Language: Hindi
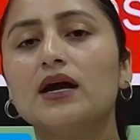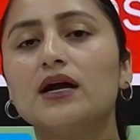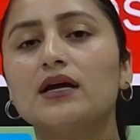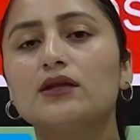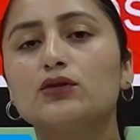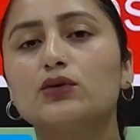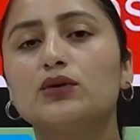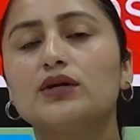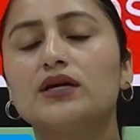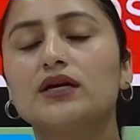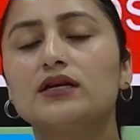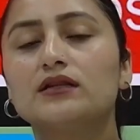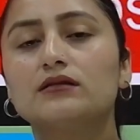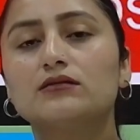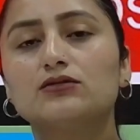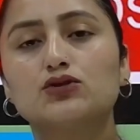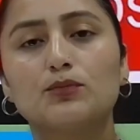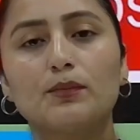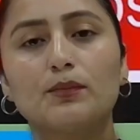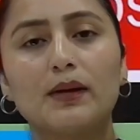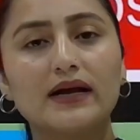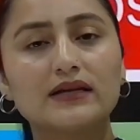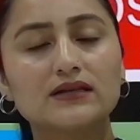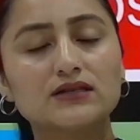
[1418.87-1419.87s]
तो ये जो
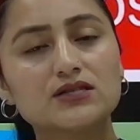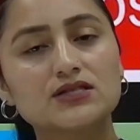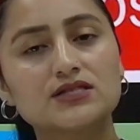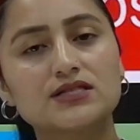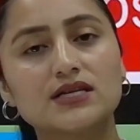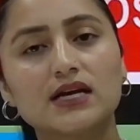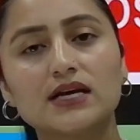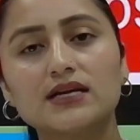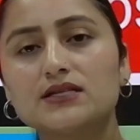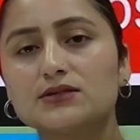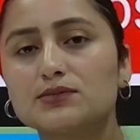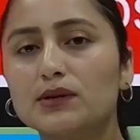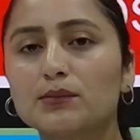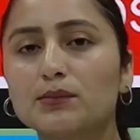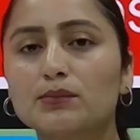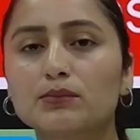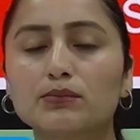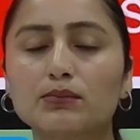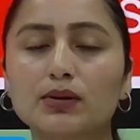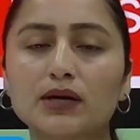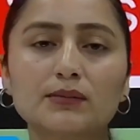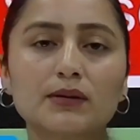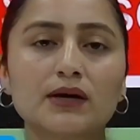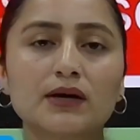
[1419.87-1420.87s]
मैथड्स हैं इसमें
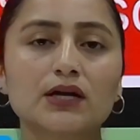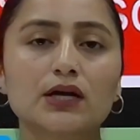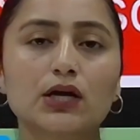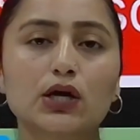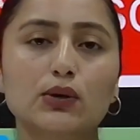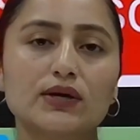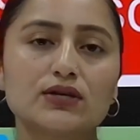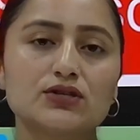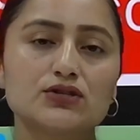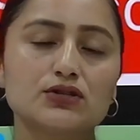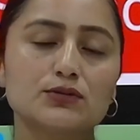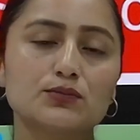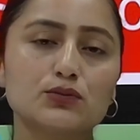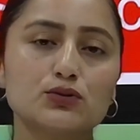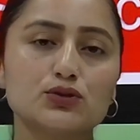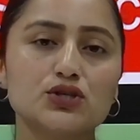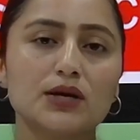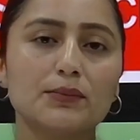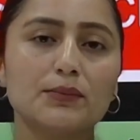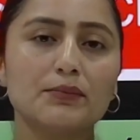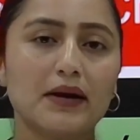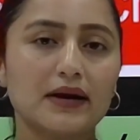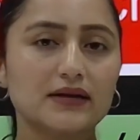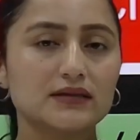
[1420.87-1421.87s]
भर भर के क्वेश्चन पूछे
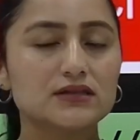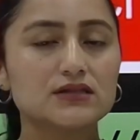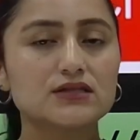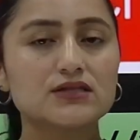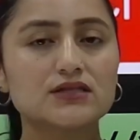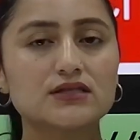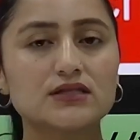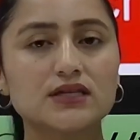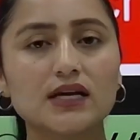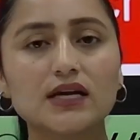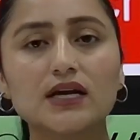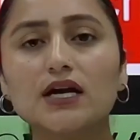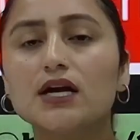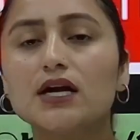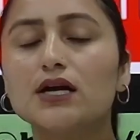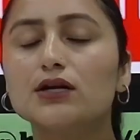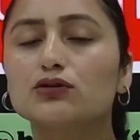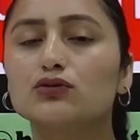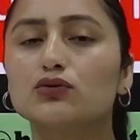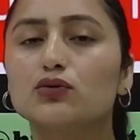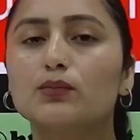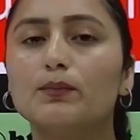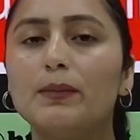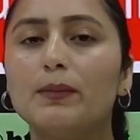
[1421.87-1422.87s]
हैं मैथड्स से
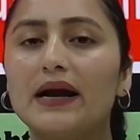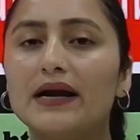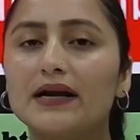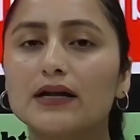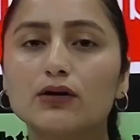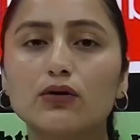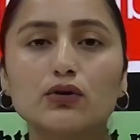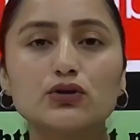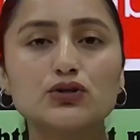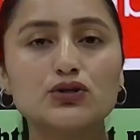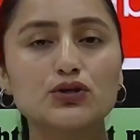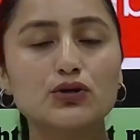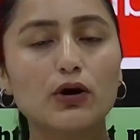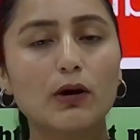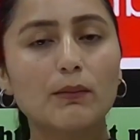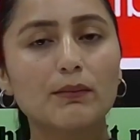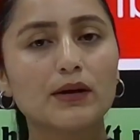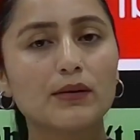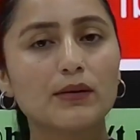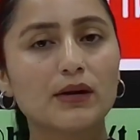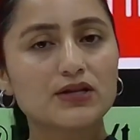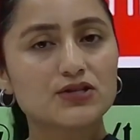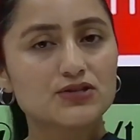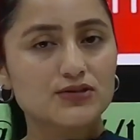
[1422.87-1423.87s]
तो पैडागोजी को आपने
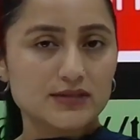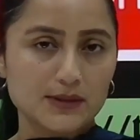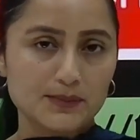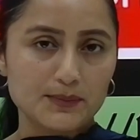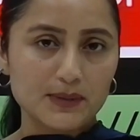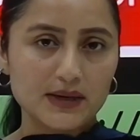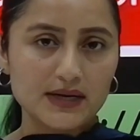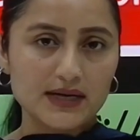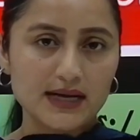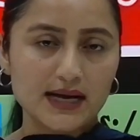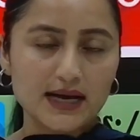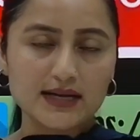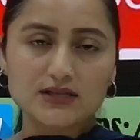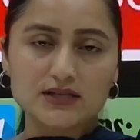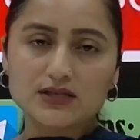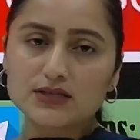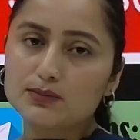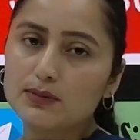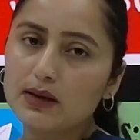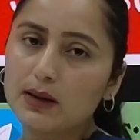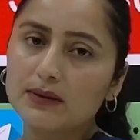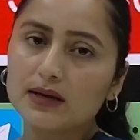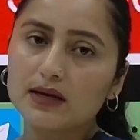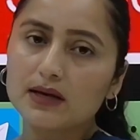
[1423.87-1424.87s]
अच्छे से पढ़ना है
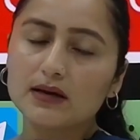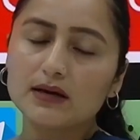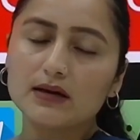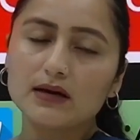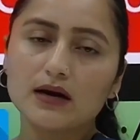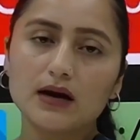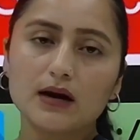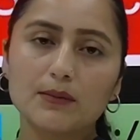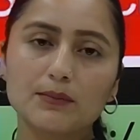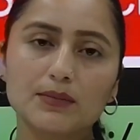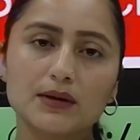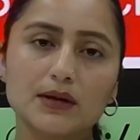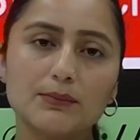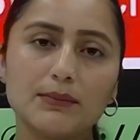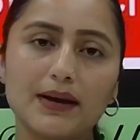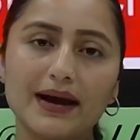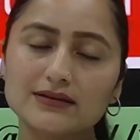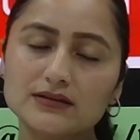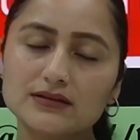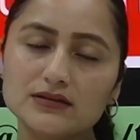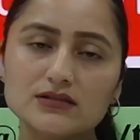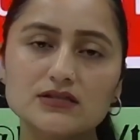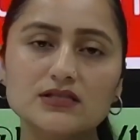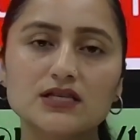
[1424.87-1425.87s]
जिसमें आपके आपके
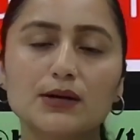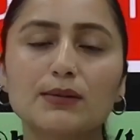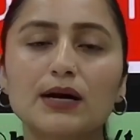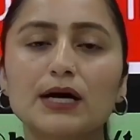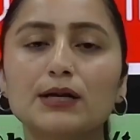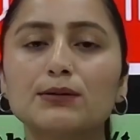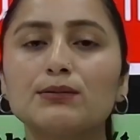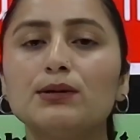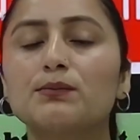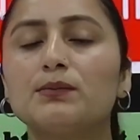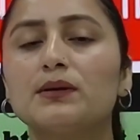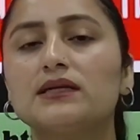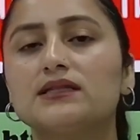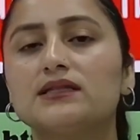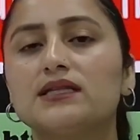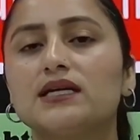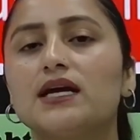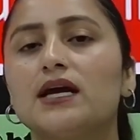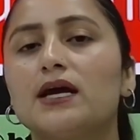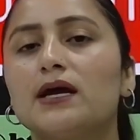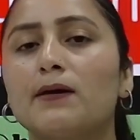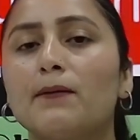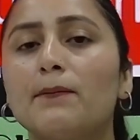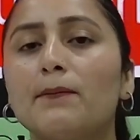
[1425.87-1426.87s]
मैथड्स के बारे में पढ़ते
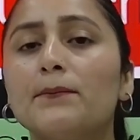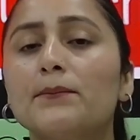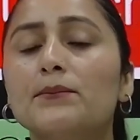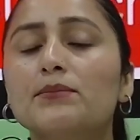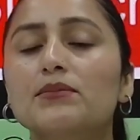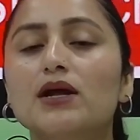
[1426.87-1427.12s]
हैं हम